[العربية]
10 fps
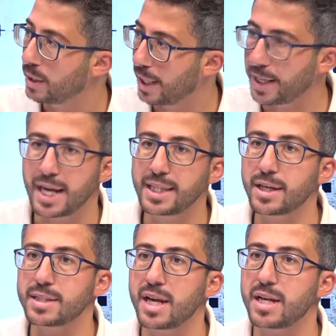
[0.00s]
يعني هذه
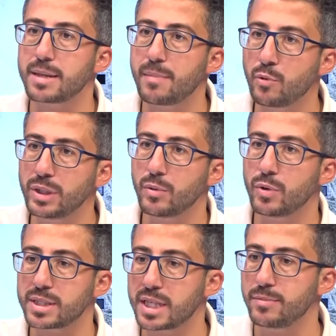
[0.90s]
رساله سماويه
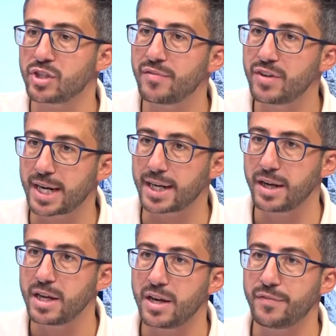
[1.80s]
والاستاذ ميشيل في رك...
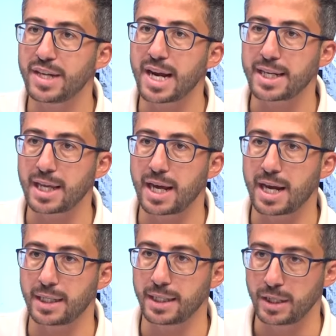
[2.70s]
في اكد على
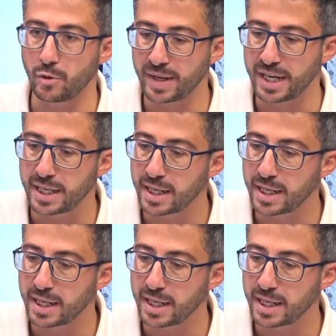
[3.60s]
حكي اليوم نحن